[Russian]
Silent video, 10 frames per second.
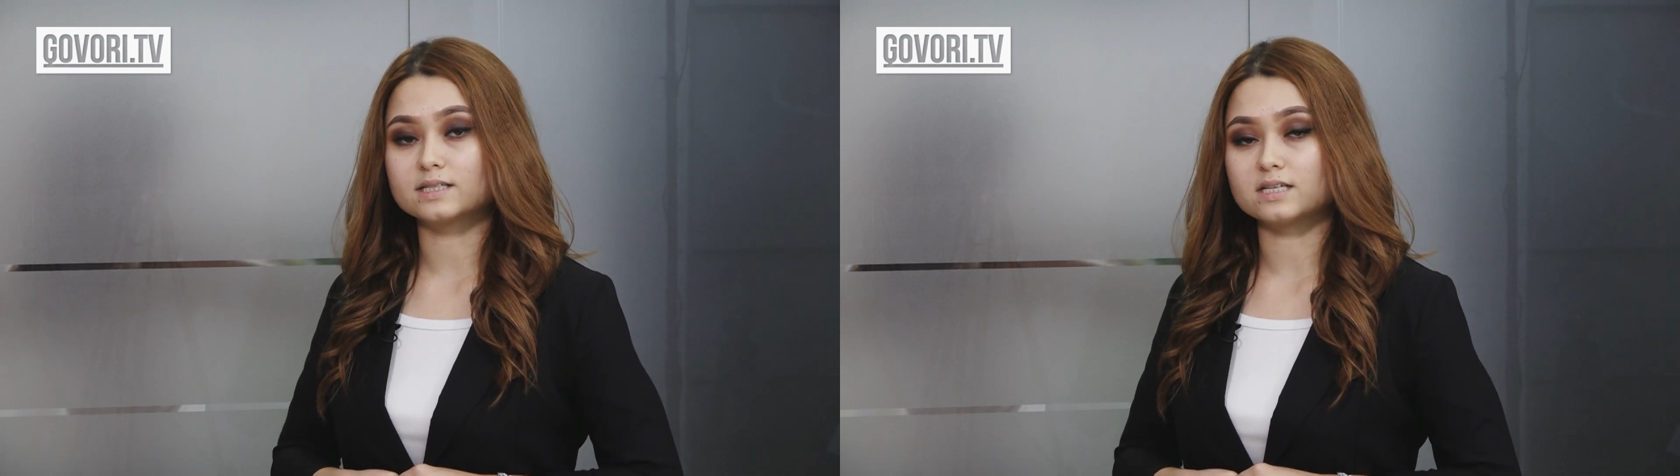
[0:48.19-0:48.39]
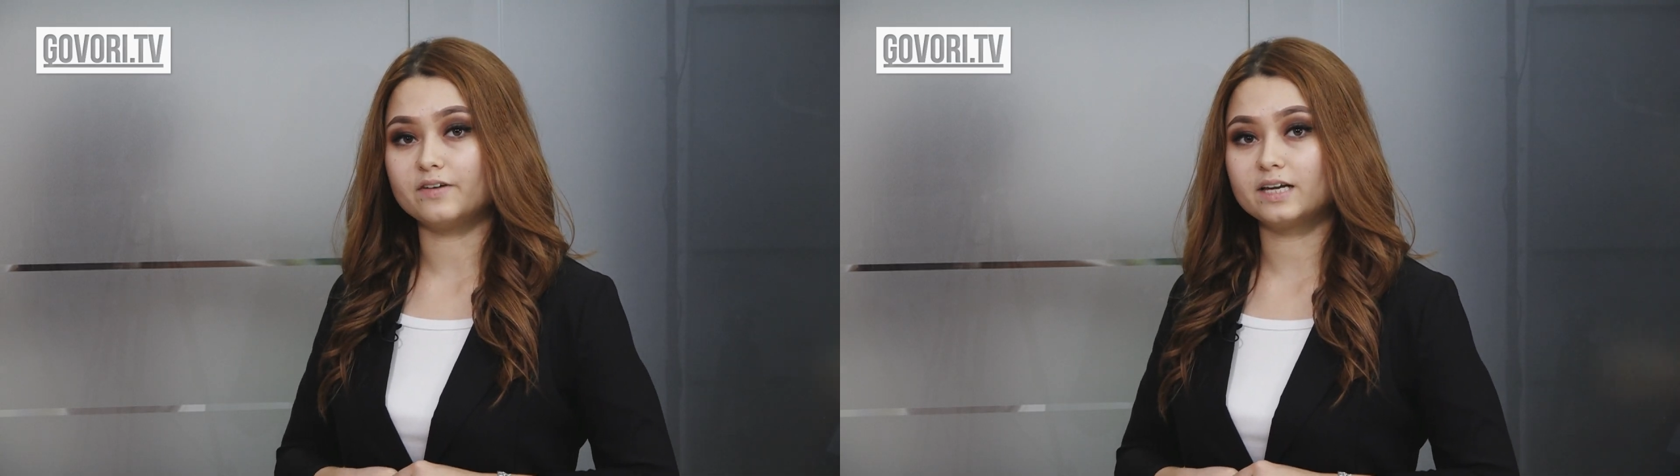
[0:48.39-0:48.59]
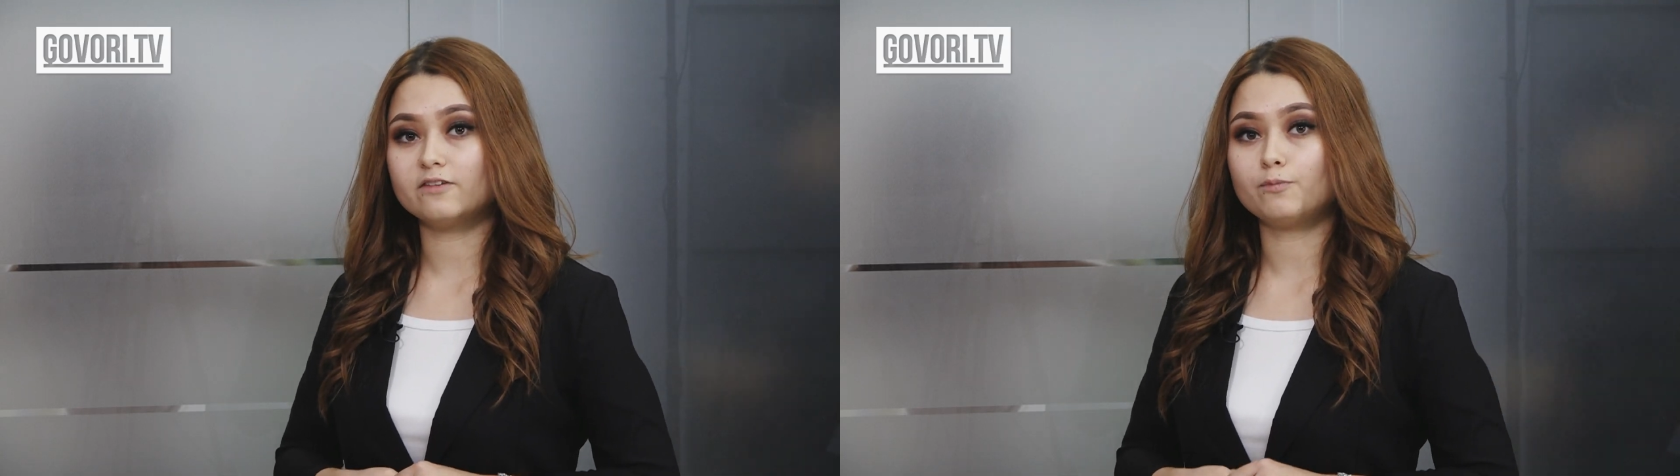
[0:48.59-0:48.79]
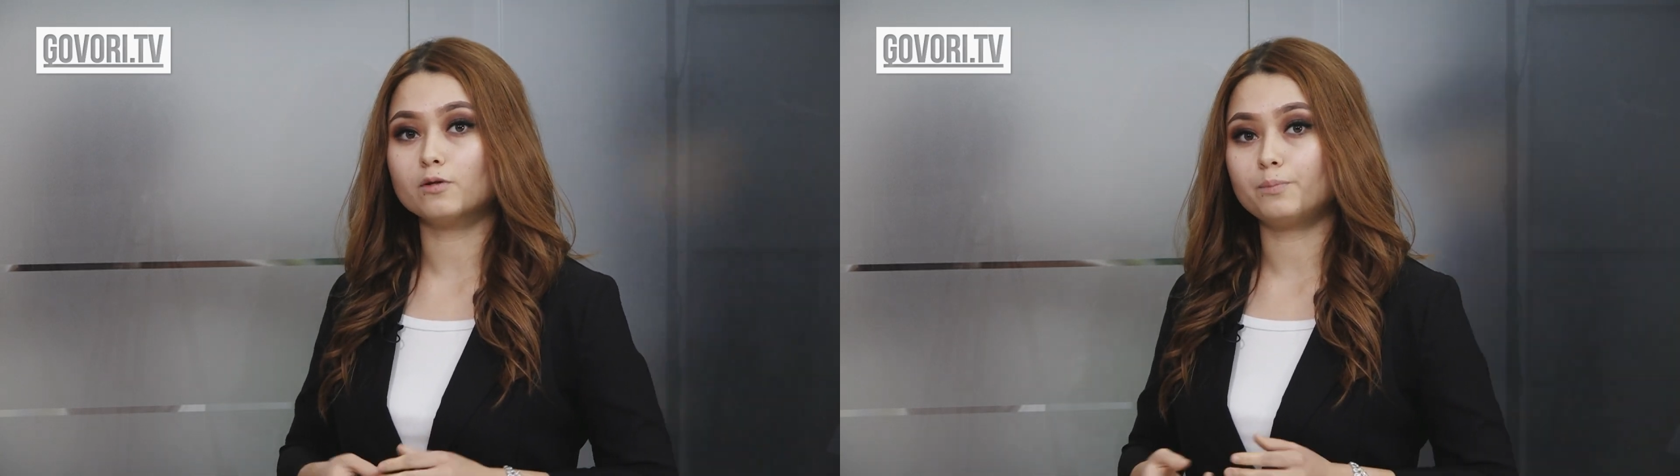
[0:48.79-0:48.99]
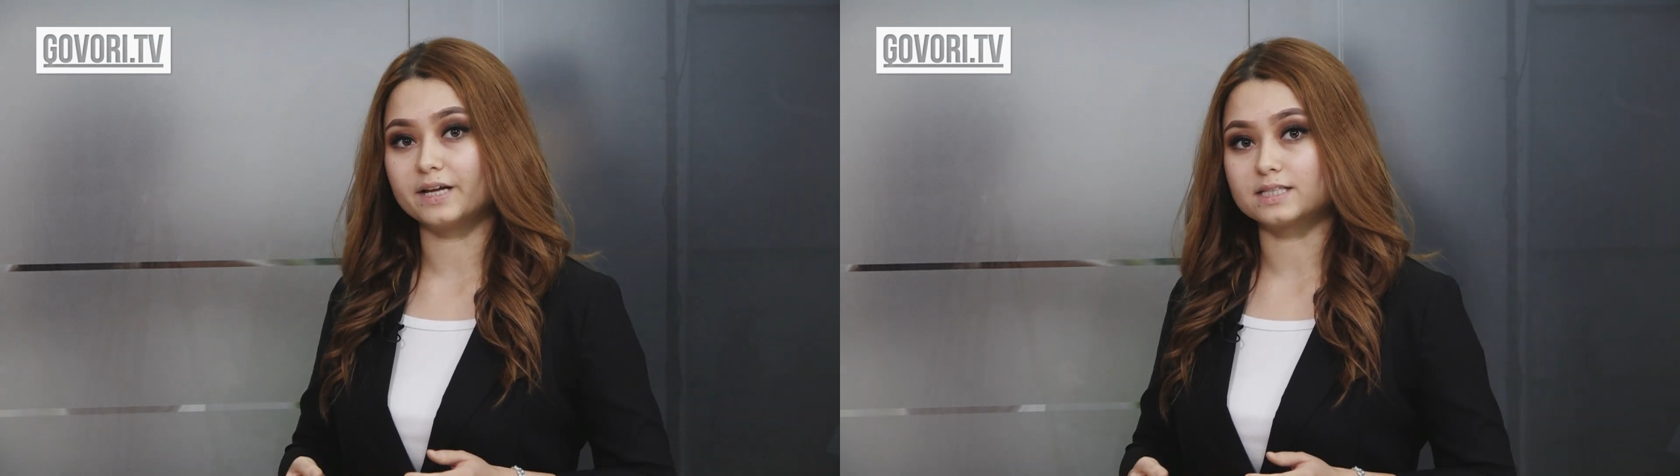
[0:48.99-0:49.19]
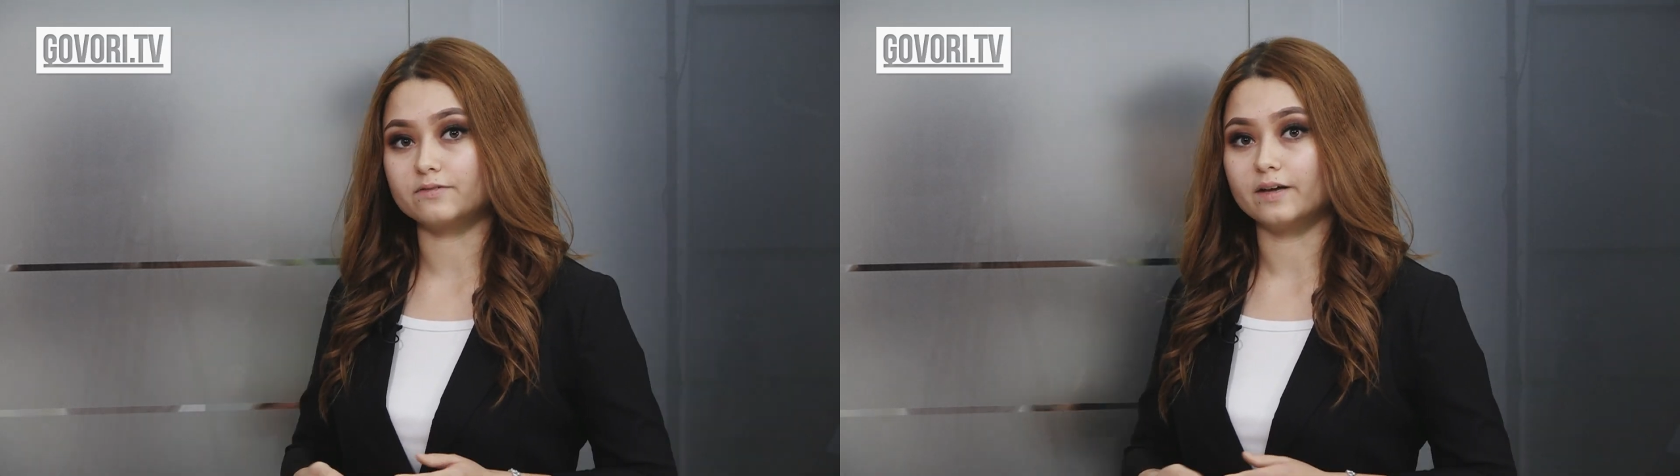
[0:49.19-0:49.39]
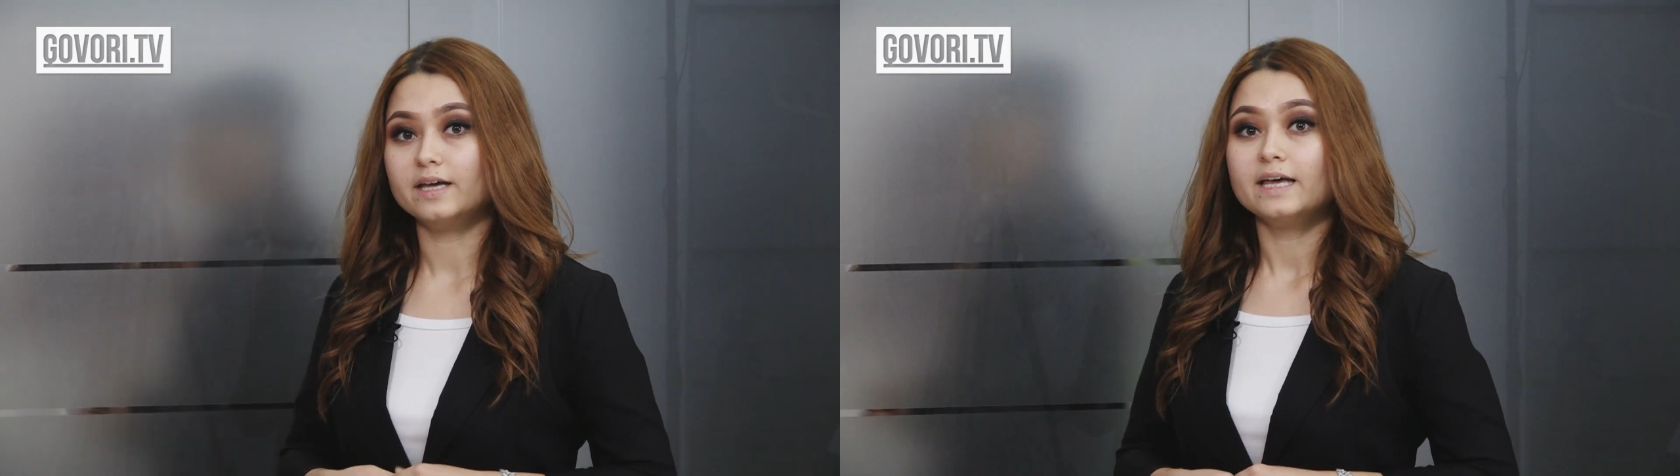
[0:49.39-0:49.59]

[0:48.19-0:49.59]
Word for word: заверили в полпредстве.